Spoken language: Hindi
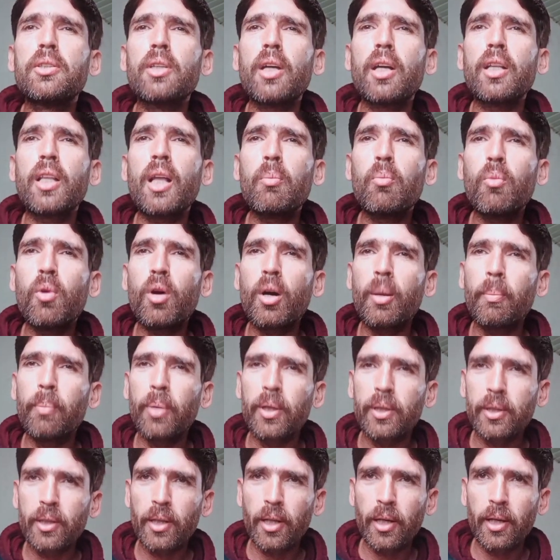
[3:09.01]
ज़्यादा
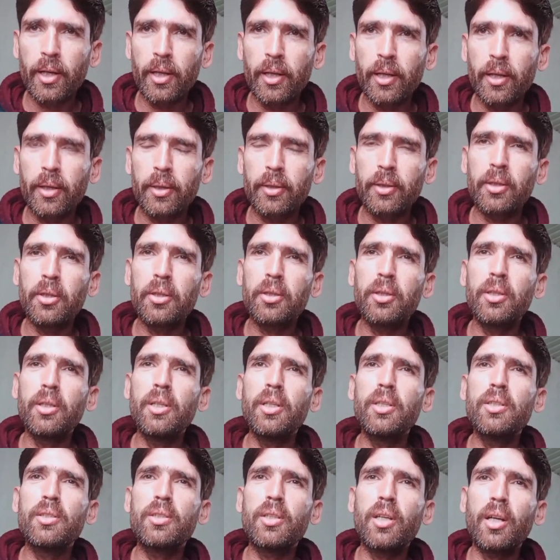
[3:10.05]
मोहब्बत कर रहे हैं
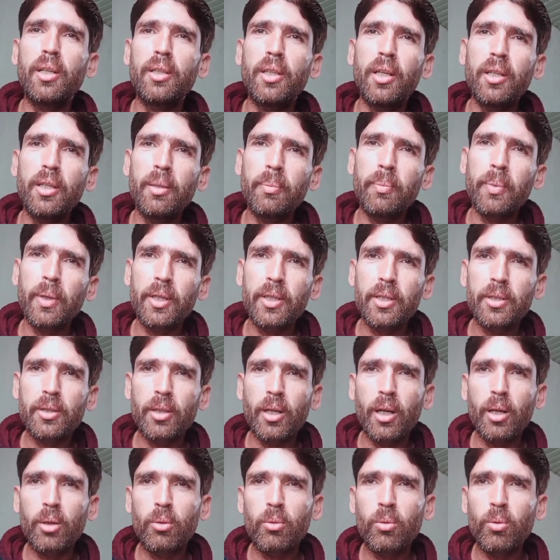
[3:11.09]
कितनी ज़्यादा ये
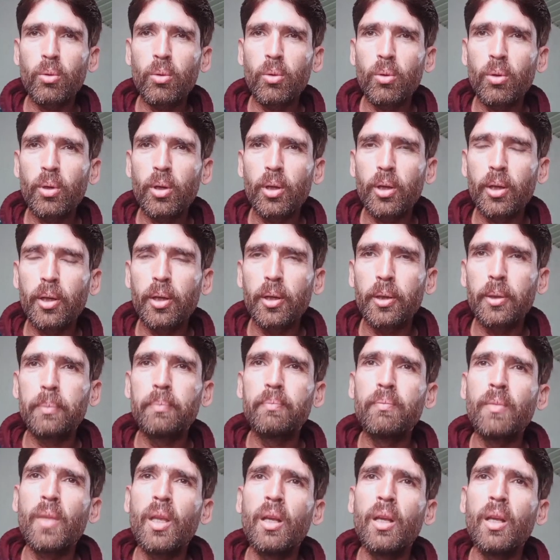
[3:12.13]
पाकिस्तान को आ,